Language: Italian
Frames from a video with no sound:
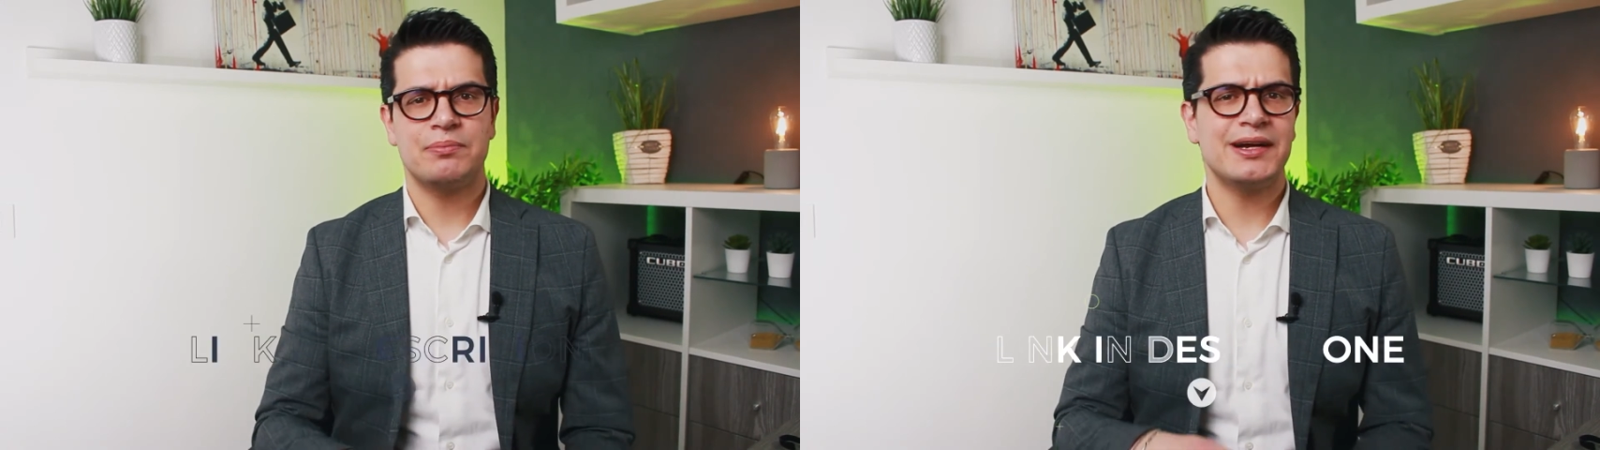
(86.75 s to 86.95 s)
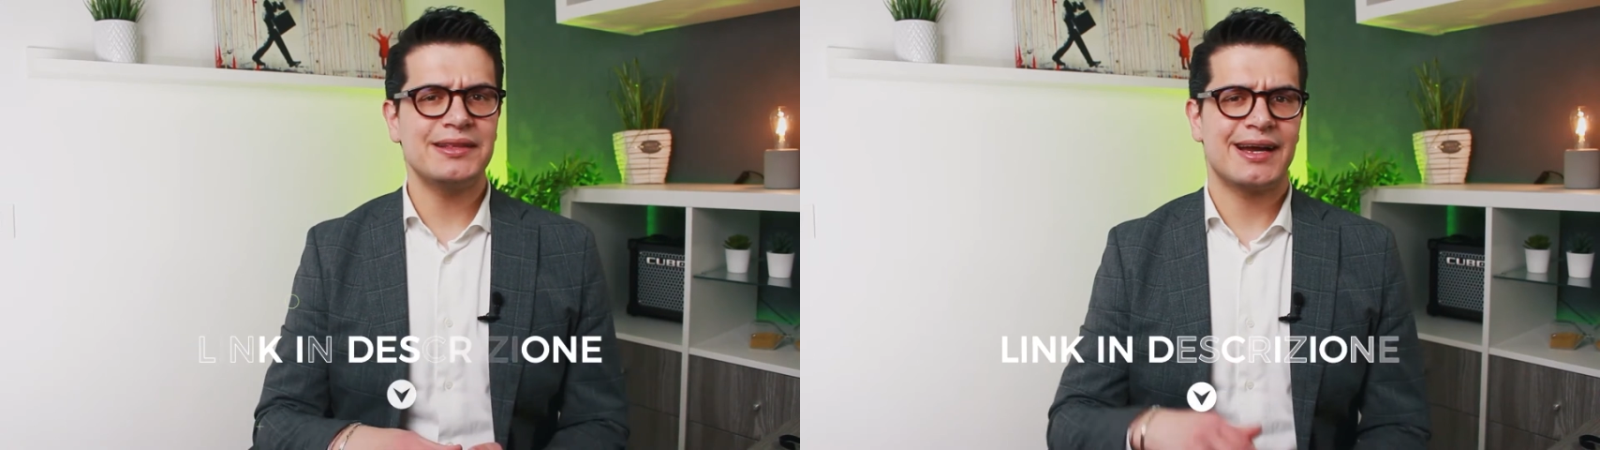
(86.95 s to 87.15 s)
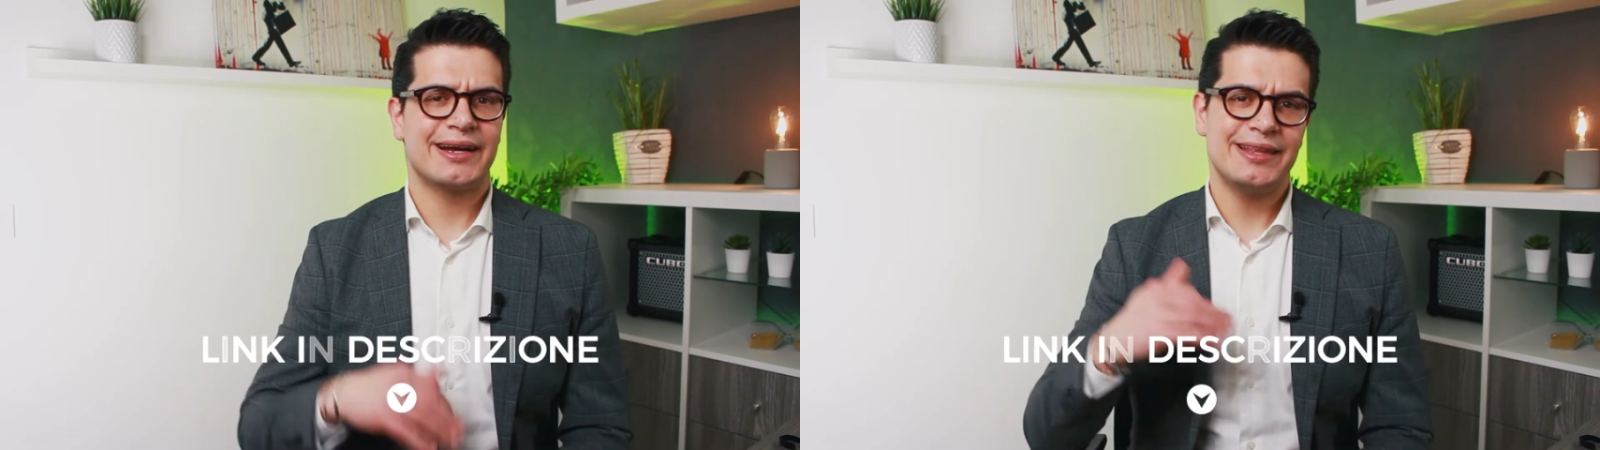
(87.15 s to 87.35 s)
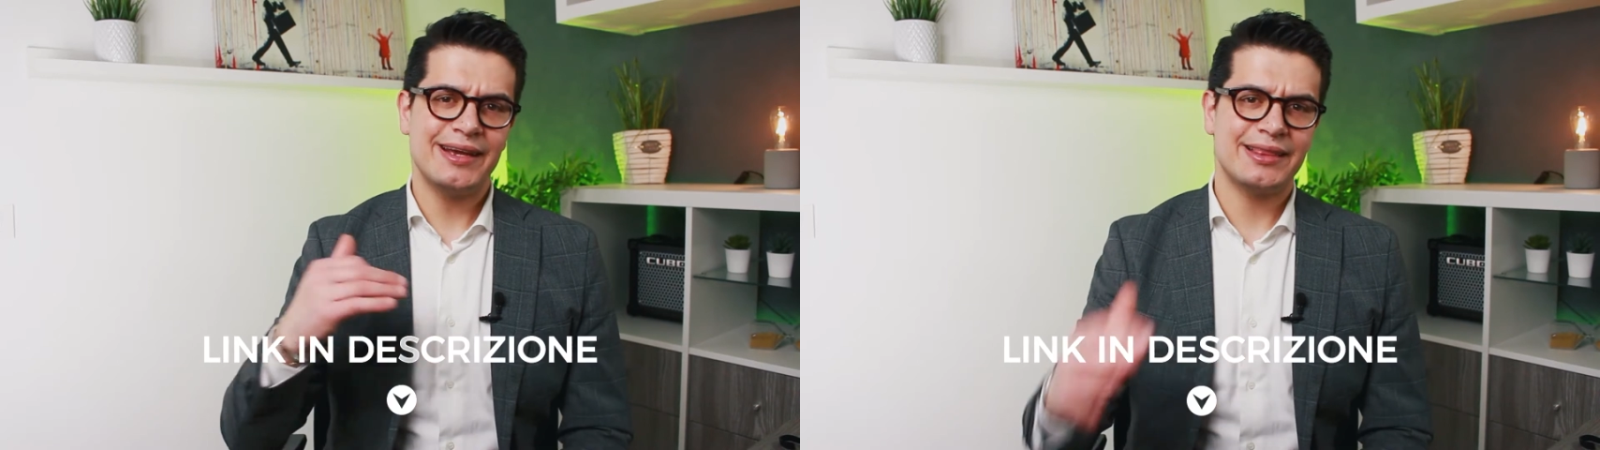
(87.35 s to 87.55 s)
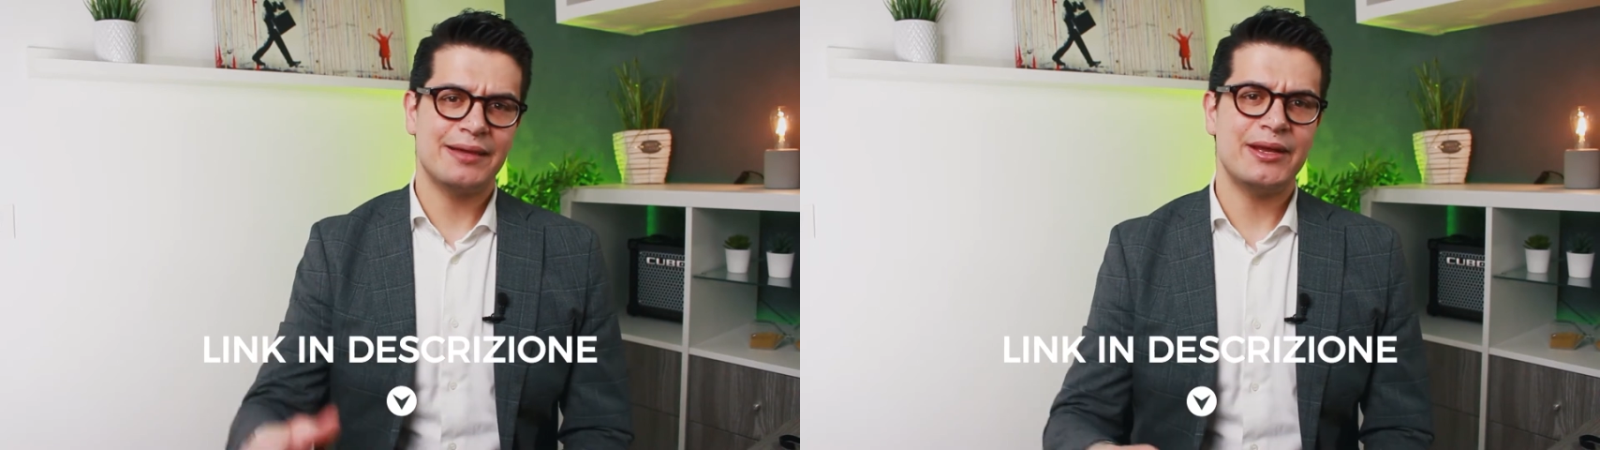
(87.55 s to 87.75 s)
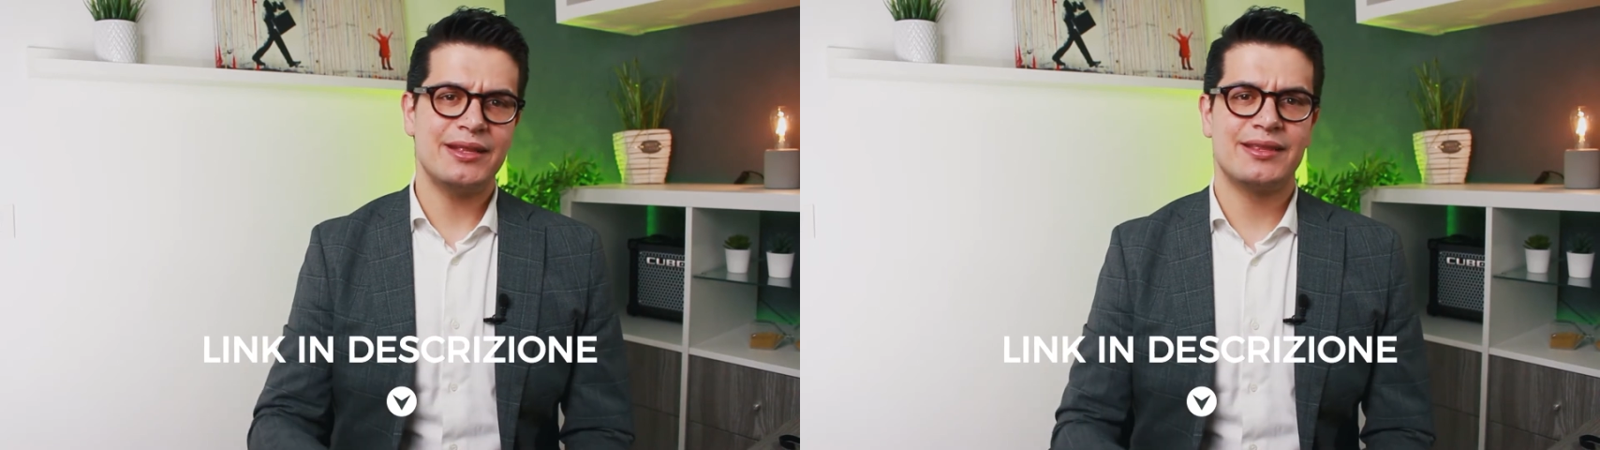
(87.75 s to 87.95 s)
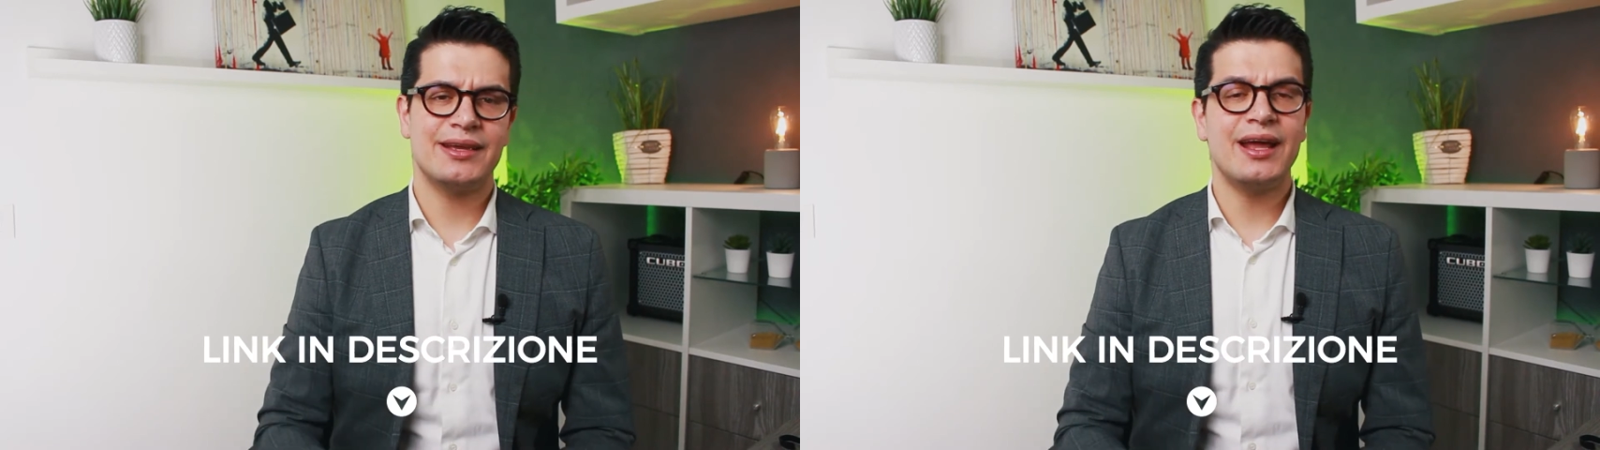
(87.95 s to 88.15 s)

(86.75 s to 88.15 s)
per andare direttamente